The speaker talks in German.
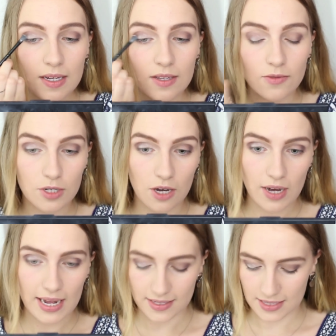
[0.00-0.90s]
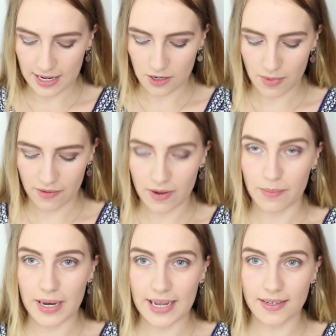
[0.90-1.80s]
Das wird auch alles gleich nochmal
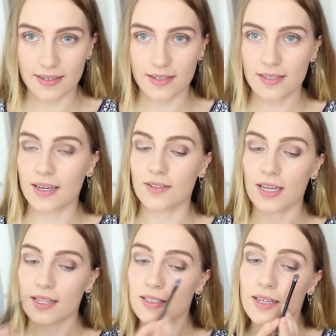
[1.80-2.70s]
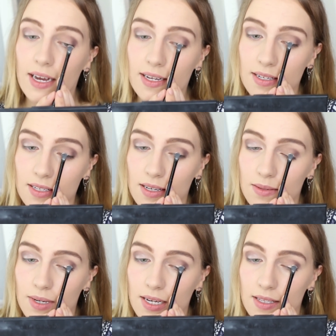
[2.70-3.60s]
verblendet. Also jetzt trage ich das
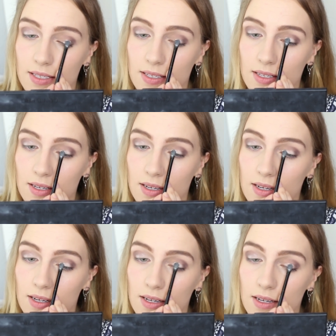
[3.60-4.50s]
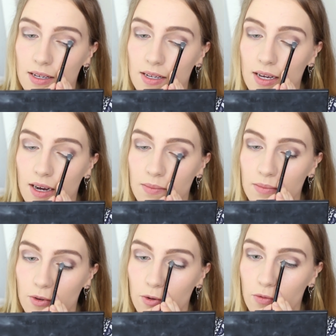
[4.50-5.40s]
erstmal ganz, ja,
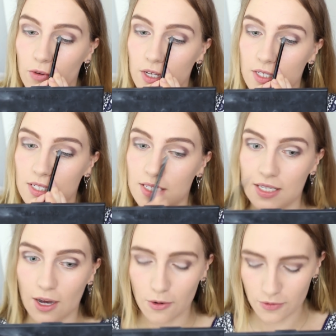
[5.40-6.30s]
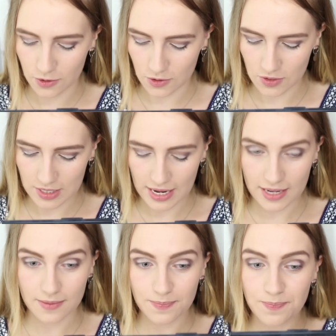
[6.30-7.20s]
unvorsichtig aus
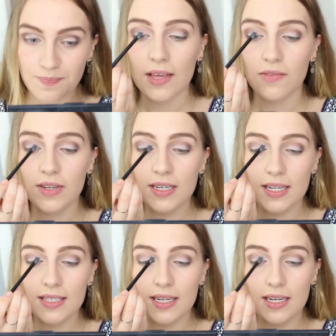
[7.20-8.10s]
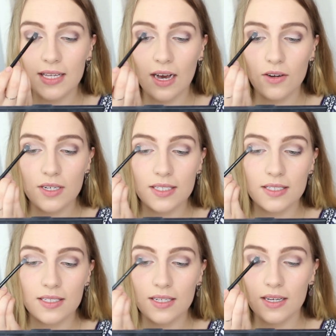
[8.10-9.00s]
sozusagen. Ich finde tatsächlich auch,
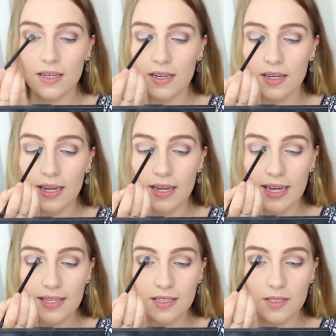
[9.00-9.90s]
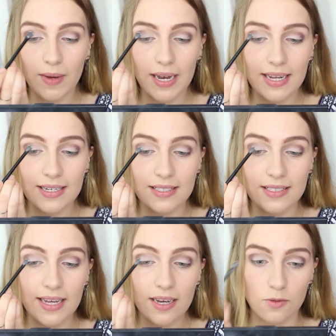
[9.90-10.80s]
dass die Essence-Palette
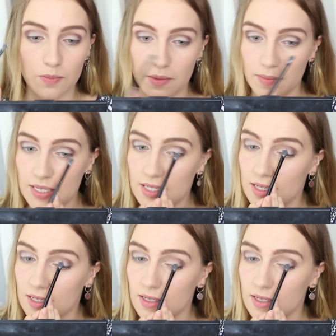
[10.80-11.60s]
sehr gut pigmentiert